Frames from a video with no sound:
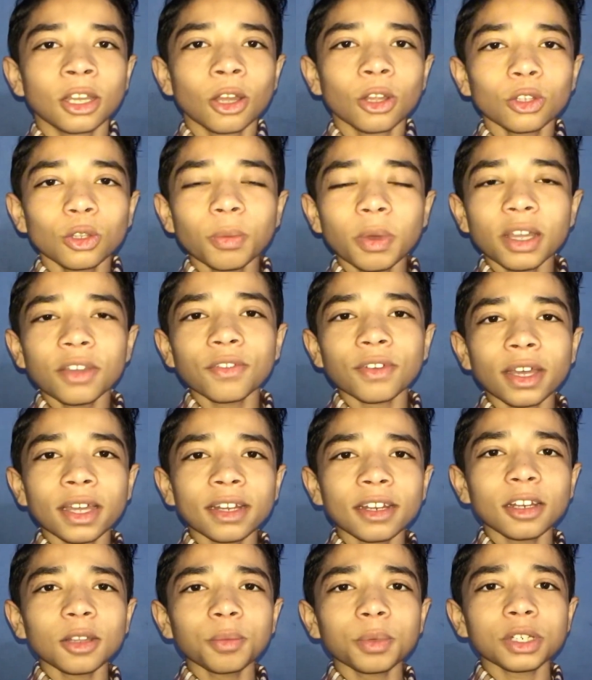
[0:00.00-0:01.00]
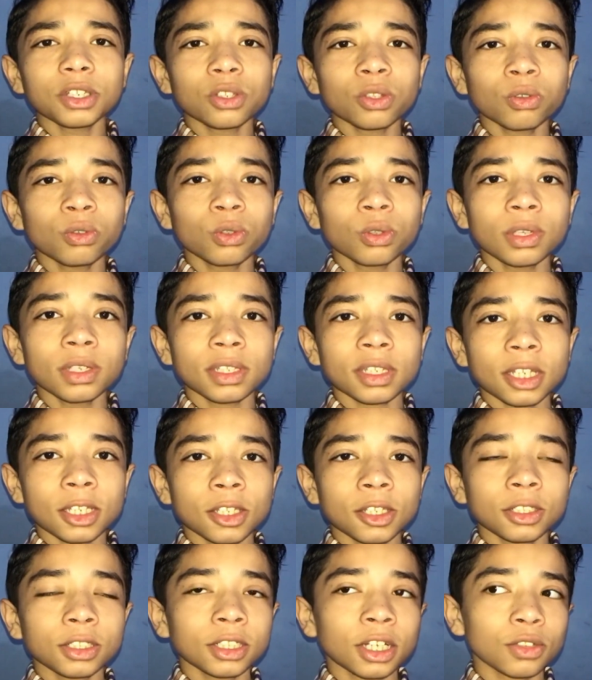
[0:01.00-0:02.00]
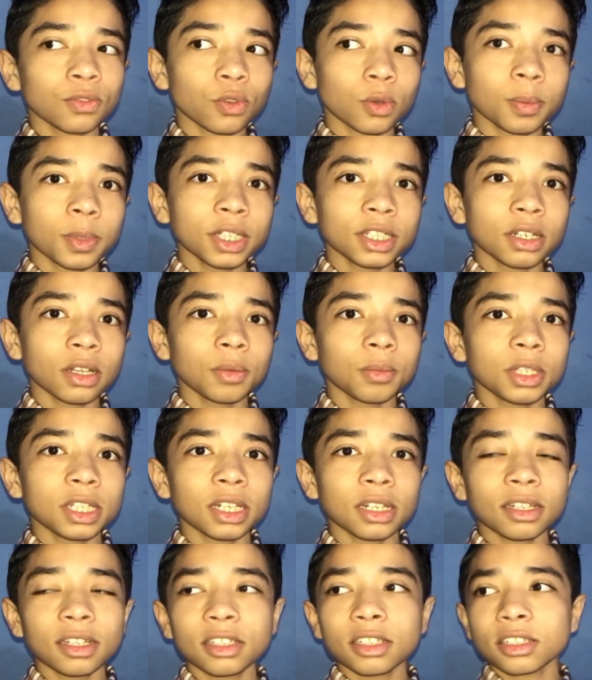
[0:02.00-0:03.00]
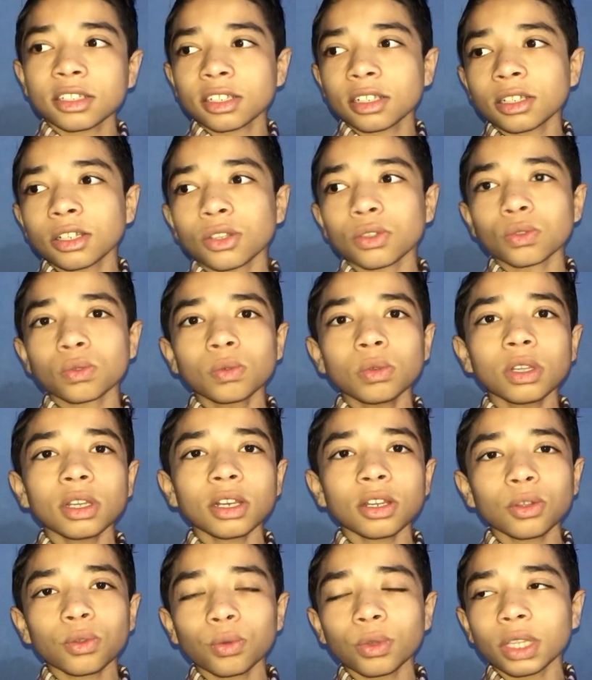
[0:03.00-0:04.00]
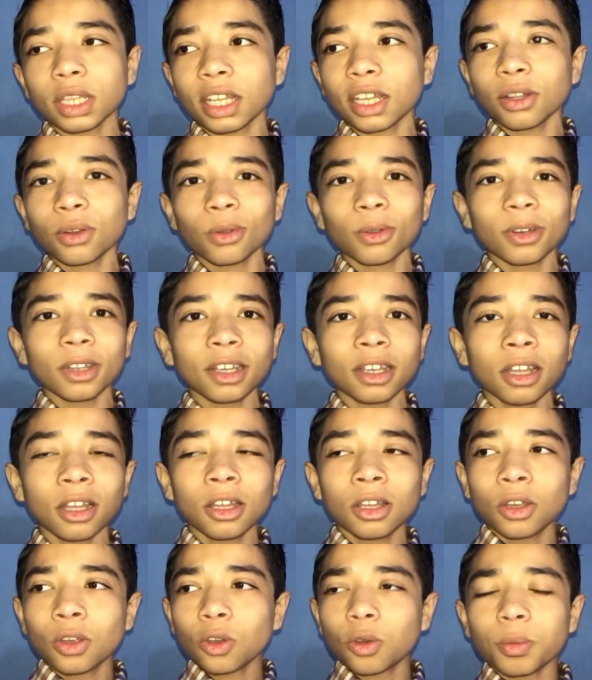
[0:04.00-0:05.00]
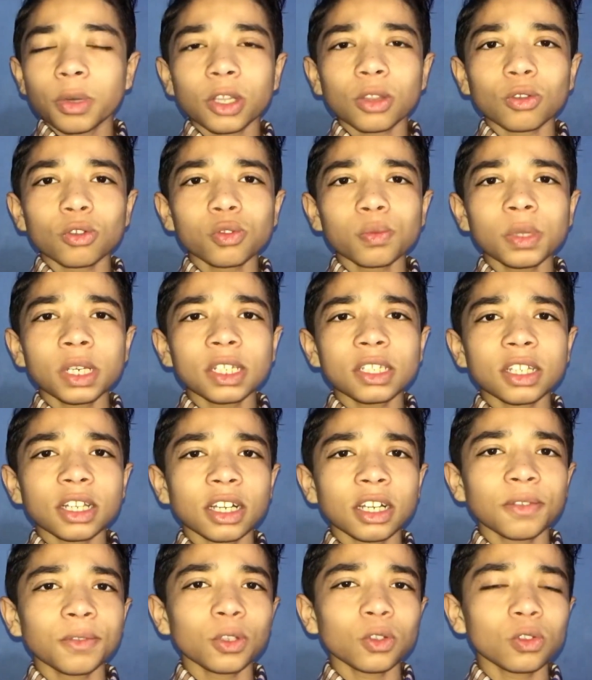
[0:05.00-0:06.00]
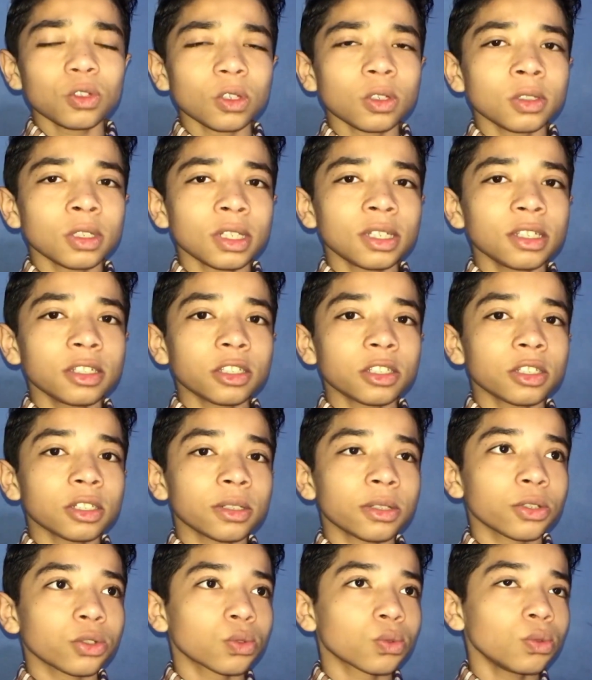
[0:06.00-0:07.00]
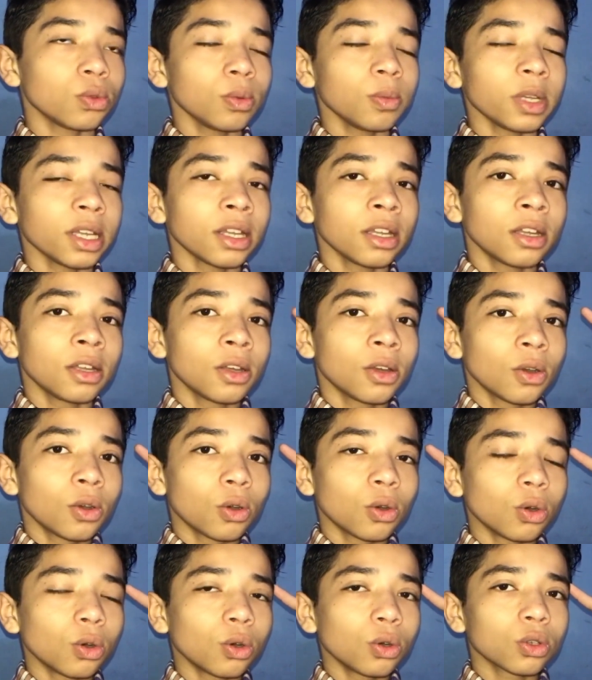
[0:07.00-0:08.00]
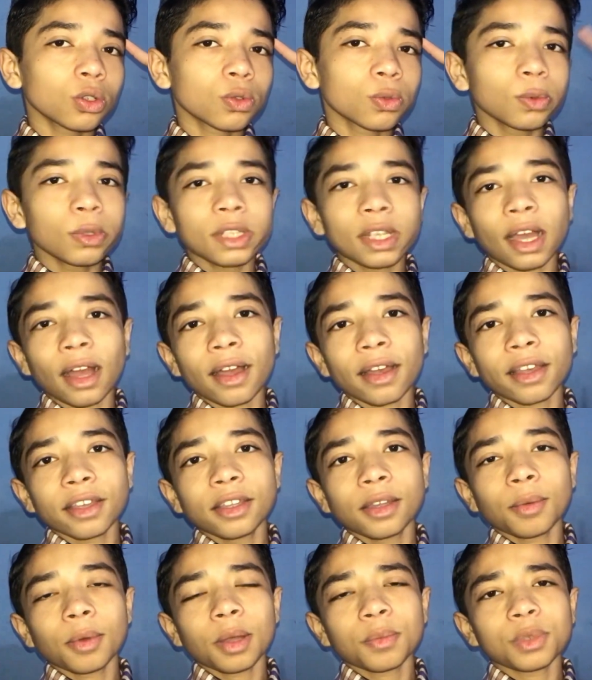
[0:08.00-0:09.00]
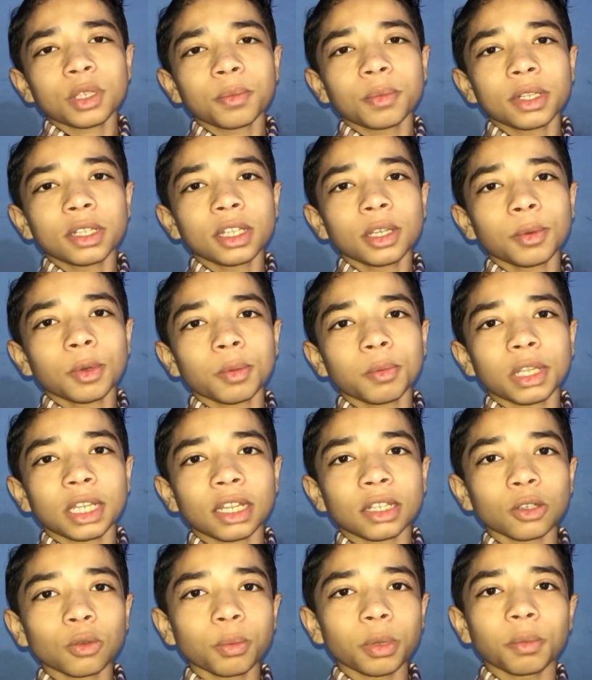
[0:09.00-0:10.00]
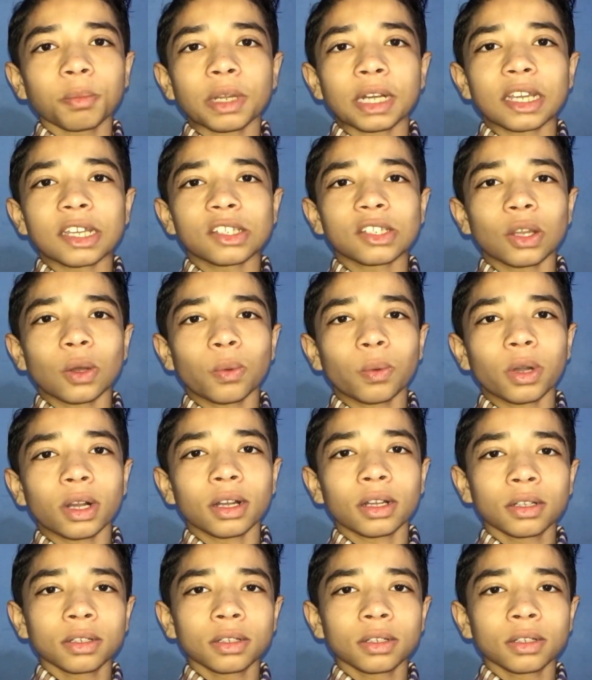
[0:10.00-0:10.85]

तो भाई फाइनली फिर से हो चुकी है सस्ती ट्रांसफॉर्मेशन अभी जल्दी से चल रहे हैं स्कूल के लिए क्योंकि देर हो रही है हमारे दोस्त भी नीचे खड़े हुए तो चलो जल्दी से चलते हैं स्कूल में और स्कूल से आके ही अब आपसे मिलते हैं फिर बताता हूँ पेपर कैसा हुआ